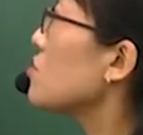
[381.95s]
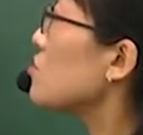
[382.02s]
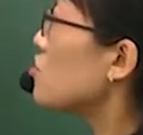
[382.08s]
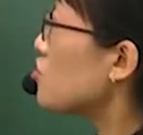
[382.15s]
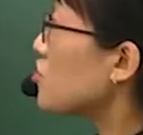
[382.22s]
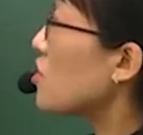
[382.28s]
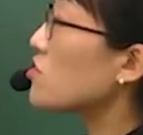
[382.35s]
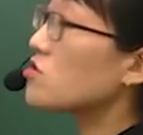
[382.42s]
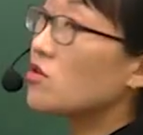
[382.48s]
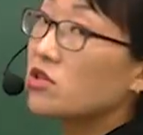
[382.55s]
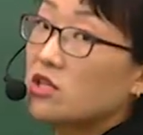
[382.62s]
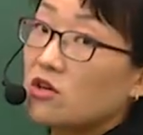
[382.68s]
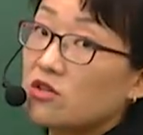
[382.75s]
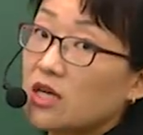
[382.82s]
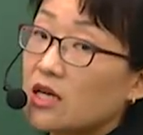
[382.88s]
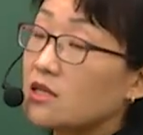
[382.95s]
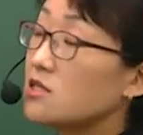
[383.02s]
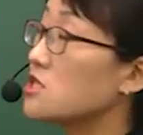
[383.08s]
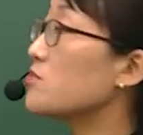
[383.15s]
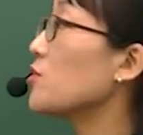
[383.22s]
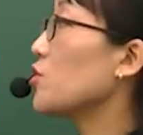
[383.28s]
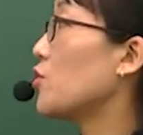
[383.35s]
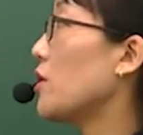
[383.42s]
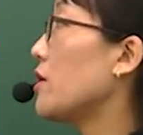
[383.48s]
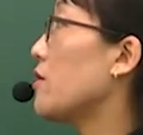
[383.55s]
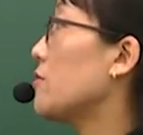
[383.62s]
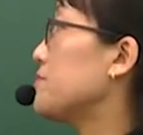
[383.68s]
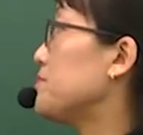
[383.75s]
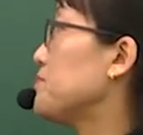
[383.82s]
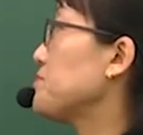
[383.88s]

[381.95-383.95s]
추려서 이건 하시면 돼요.